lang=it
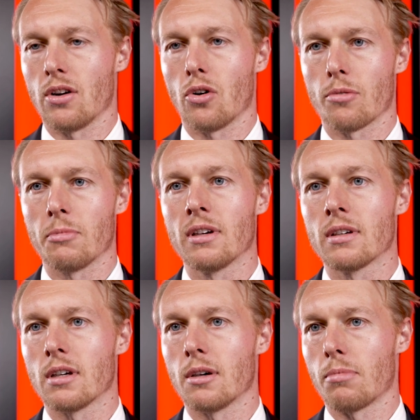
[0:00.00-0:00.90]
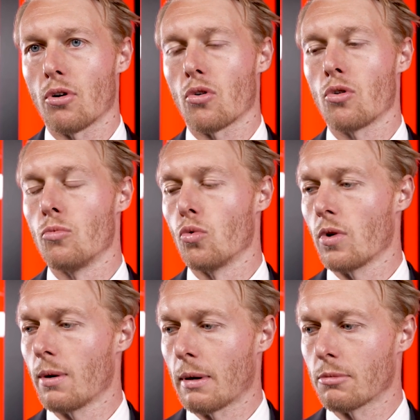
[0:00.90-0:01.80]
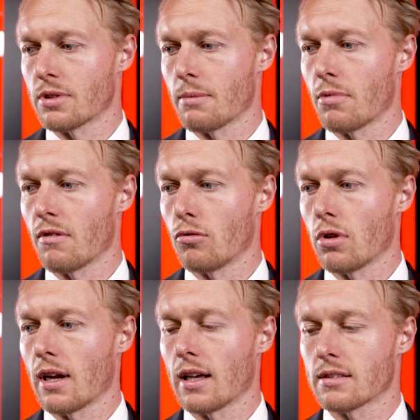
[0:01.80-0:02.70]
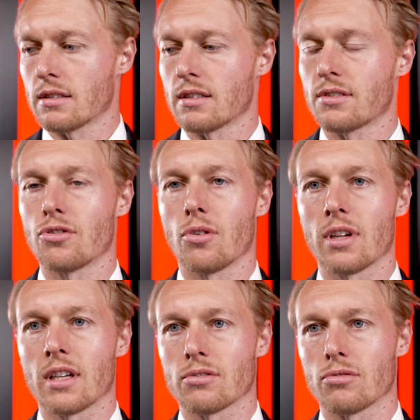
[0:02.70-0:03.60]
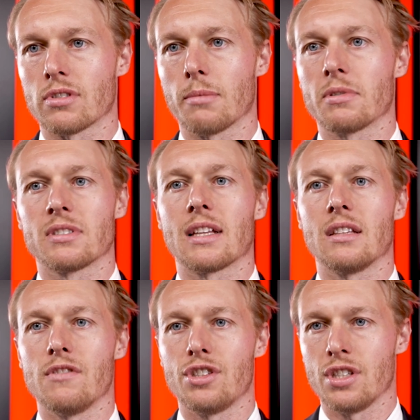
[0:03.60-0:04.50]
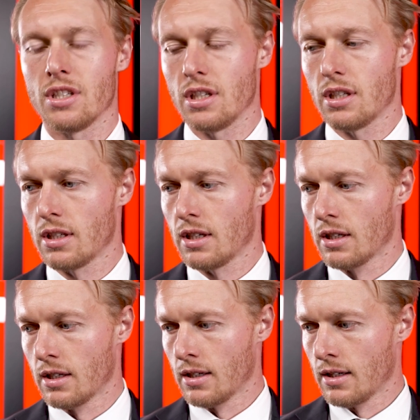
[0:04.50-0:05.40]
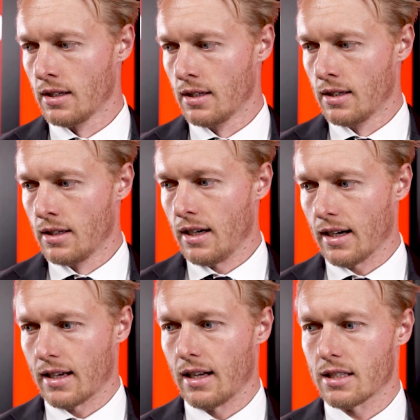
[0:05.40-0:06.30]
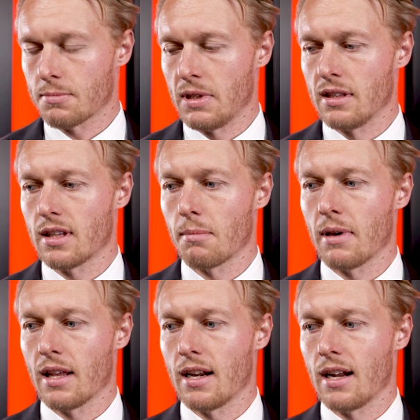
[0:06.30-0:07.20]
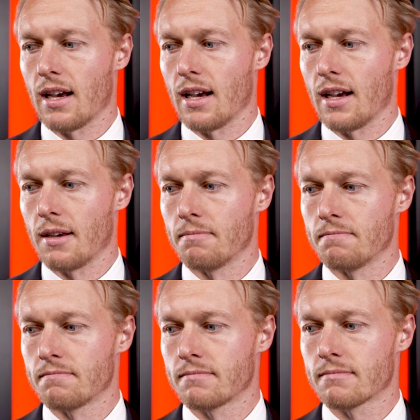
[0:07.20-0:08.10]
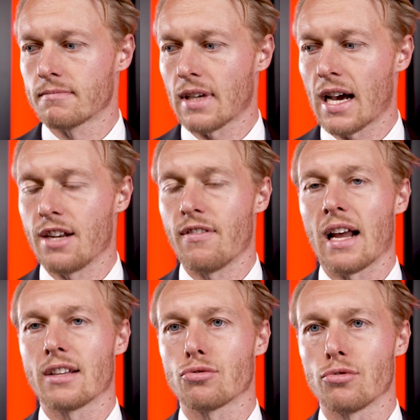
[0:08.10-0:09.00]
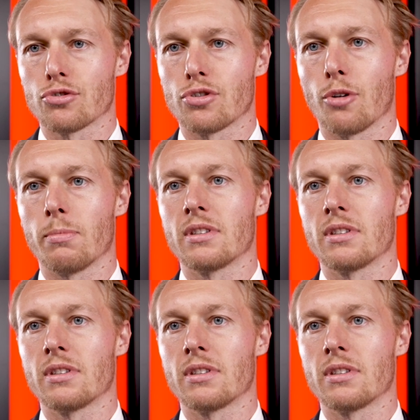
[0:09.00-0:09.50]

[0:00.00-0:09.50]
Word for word: enorme, eh, però comunque abbiamo sempre avuto la sensazione che sono sempre stati vicini, anche la spinta per eh, arrivare sui nostri